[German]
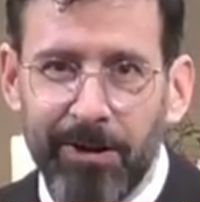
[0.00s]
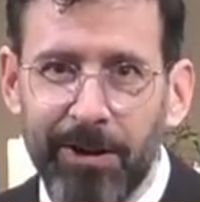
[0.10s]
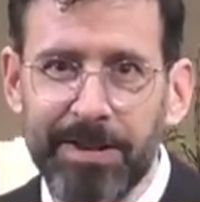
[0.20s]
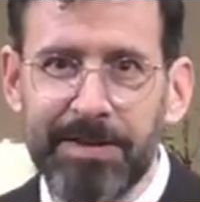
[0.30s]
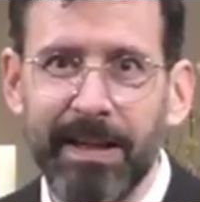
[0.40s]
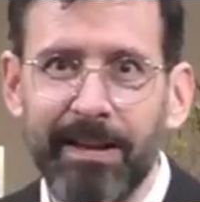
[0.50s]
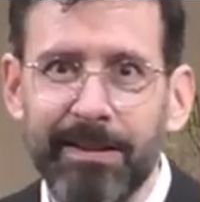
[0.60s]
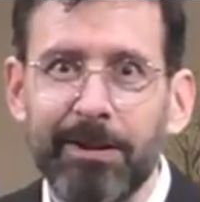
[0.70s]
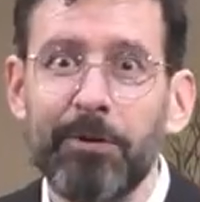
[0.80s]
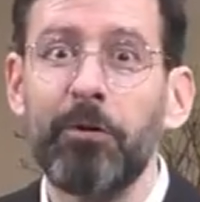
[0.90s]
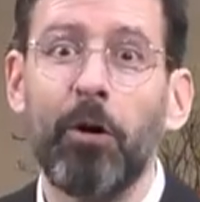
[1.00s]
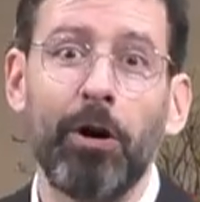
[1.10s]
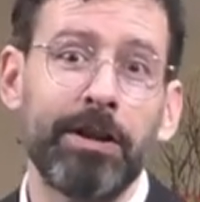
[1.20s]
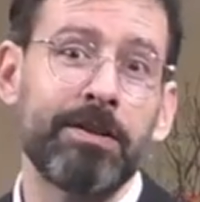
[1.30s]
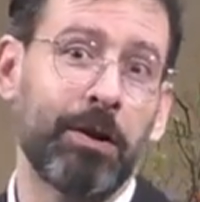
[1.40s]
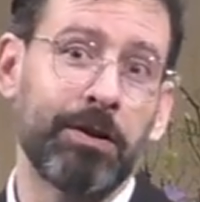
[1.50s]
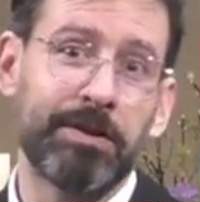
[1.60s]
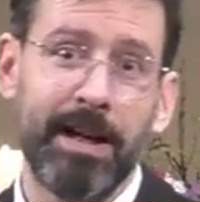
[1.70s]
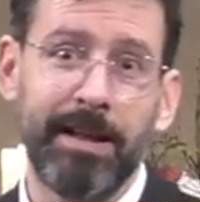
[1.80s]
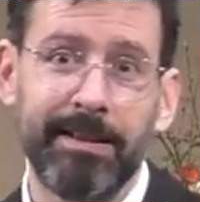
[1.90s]
Heute ist der
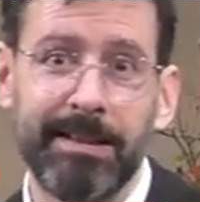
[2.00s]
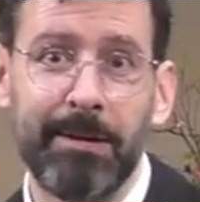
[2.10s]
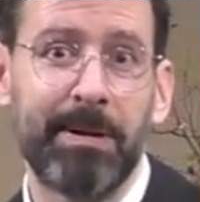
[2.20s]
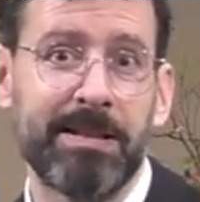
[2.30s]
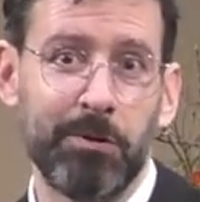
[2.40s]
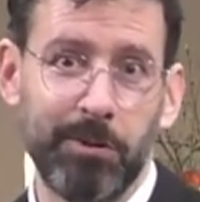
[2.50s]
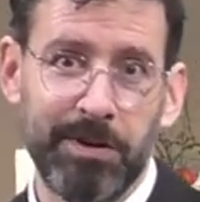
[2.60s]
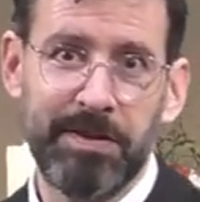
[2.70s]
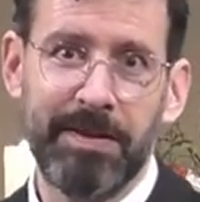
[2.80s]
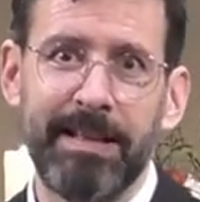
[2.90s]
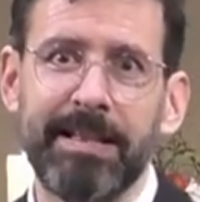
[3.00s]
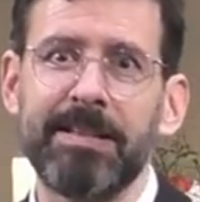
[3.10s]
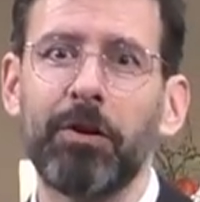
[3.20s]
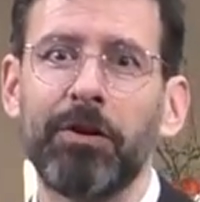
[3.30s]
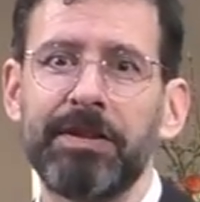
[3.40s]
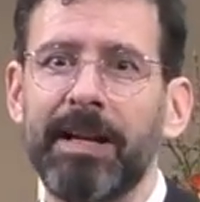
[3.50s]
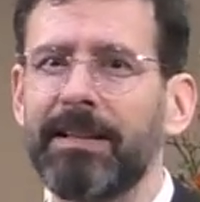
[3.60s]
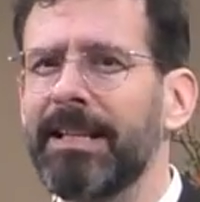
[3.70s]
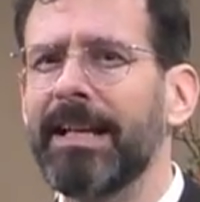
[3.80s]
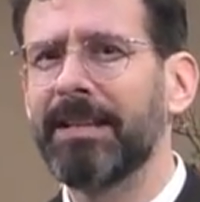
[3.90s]
Freudensonntag in der Passionszeit, der
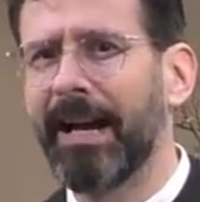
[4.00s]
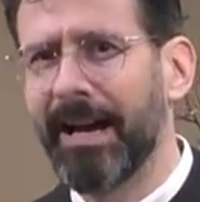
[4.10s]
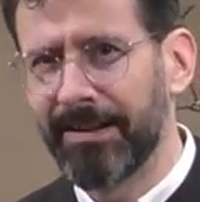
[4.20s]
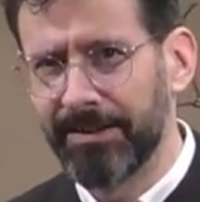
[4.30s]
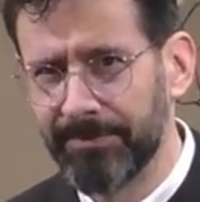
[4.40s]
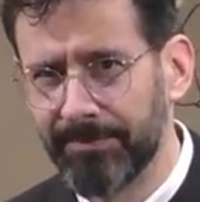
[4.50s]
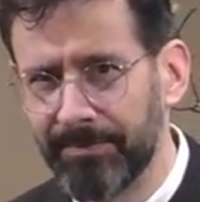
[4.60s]
Sonntag Letare.